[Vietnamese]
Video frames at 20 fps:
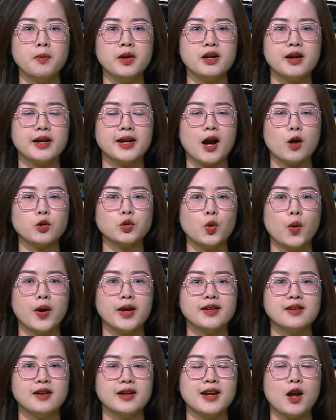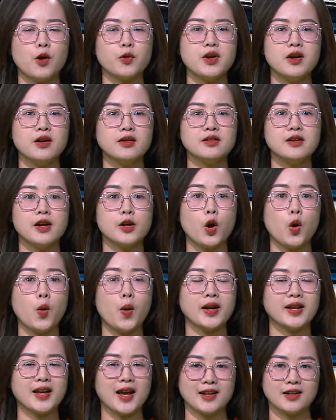người cao tuổi, người neo đơn, người có hoàn
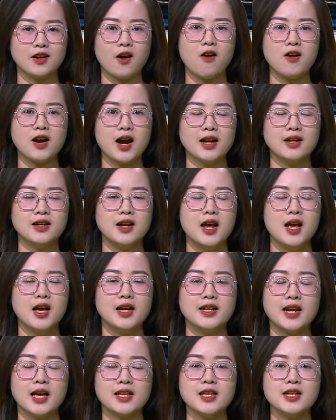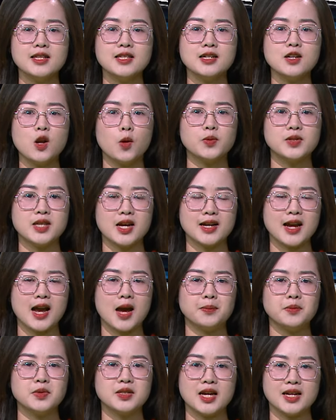cảnh khó khăn, nạn nhân chất độc da cam,
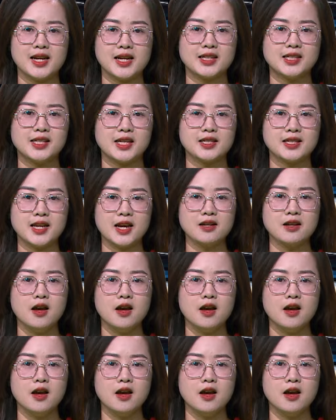gia đình chính sách,